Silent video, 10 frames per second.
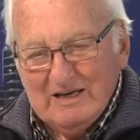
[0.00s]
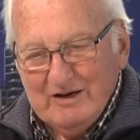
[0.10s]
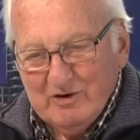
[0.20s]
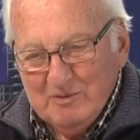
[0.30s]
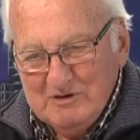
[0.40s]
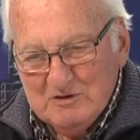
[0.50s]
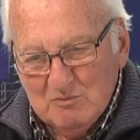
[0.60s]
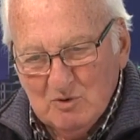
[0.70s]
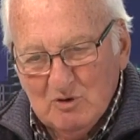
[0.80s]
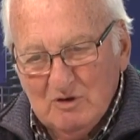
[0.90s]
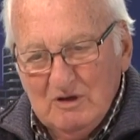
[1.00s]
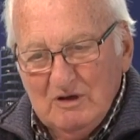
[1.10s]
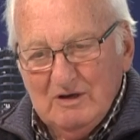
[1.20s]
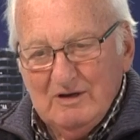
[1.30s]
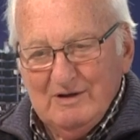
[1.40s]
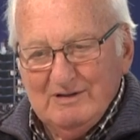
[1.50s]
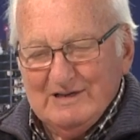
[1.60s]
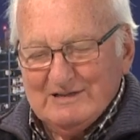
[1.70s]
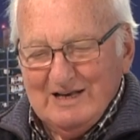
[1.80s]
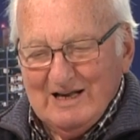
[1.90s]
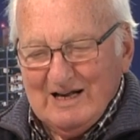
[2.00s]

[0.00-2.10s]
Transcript: que ahora mismo eh, desde la